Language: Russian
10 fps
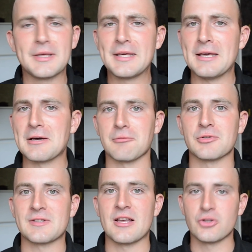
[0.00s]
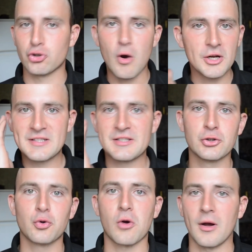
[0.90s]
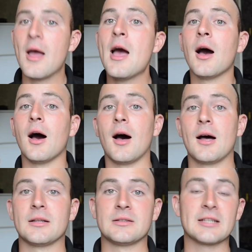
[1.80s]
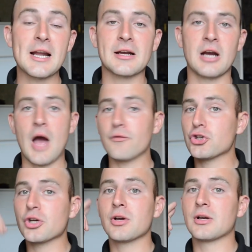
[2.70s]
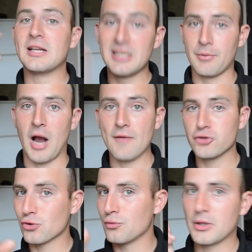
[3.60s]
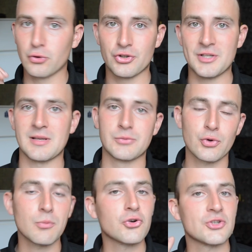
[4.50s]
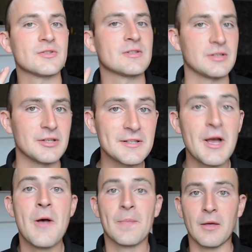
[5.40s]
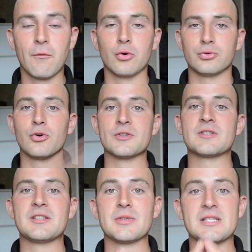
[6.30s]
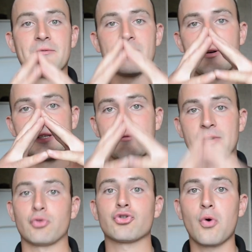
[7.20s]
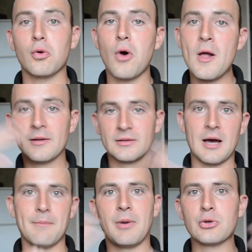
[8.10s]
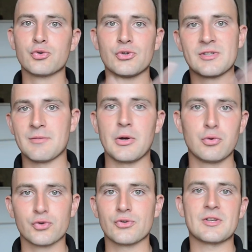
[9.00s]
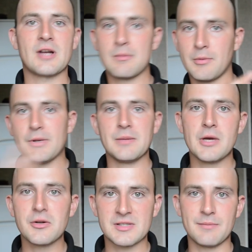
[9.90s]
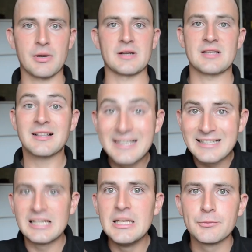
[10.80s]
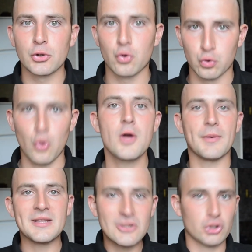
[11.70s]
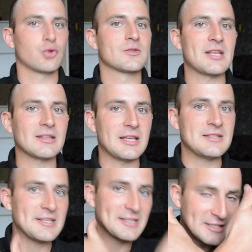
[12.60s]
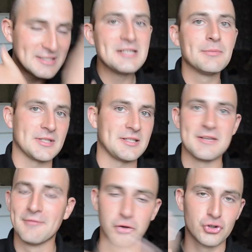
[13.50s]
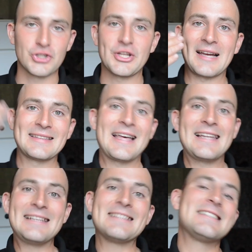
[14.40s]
хер его знает, чувак из ТикТока. А, трек Хавчик, клип Хавчик, у меня тоже есть обзор, можете заценить. Вот, то есть Тимати ворвался в эту школу, там поюзался, поюзался, как бы примерился, показал, клип-то крутой, и понятно, что он снят на деньги Тимати, его уже на канале